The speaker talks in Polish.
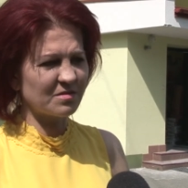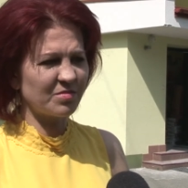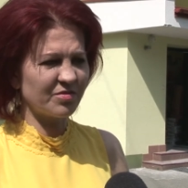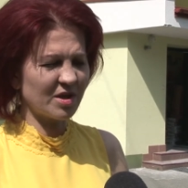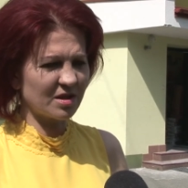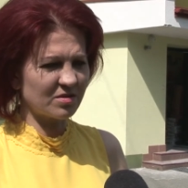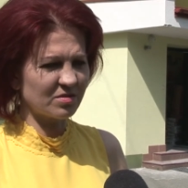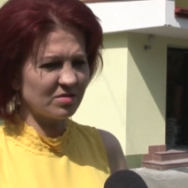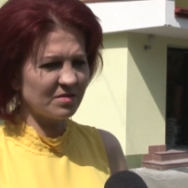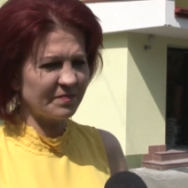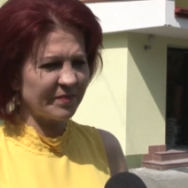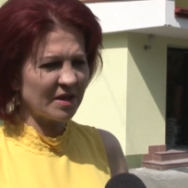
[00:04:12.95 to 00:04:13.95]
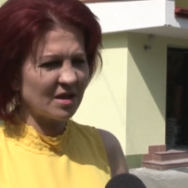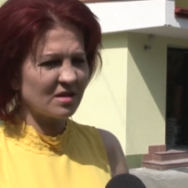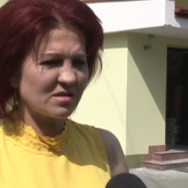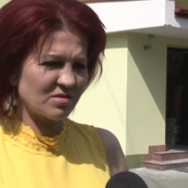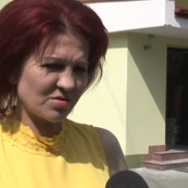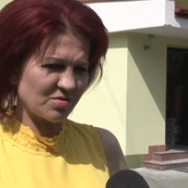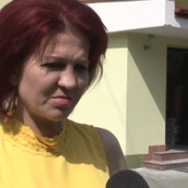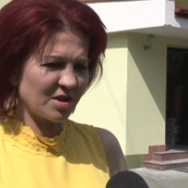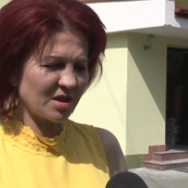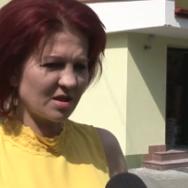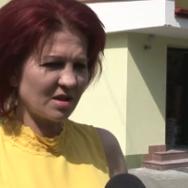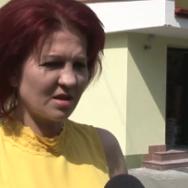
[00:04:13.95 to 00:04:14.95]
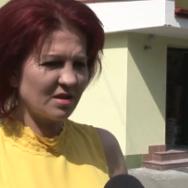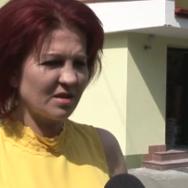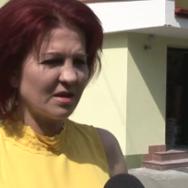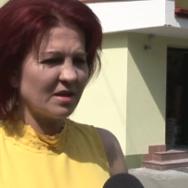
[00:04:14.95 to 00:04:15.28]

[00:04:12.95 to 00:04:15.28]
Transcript: powiatu, zrozumienie.